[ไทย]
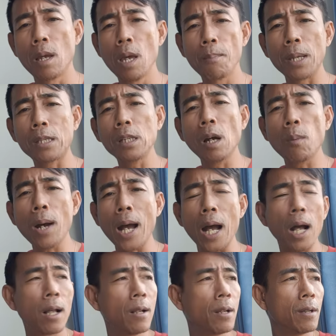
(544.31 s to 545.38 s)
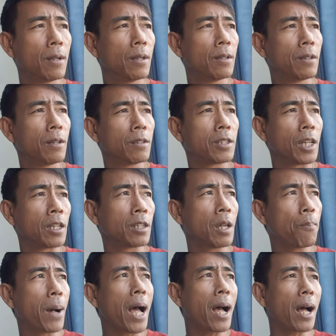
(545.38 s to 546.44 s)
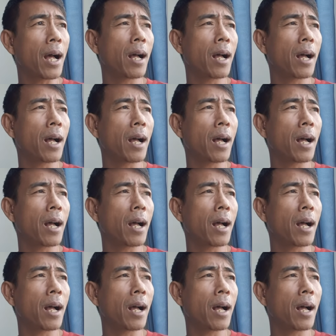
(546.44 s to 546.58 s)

ไปเชื่อว่าสิ่งที่พระ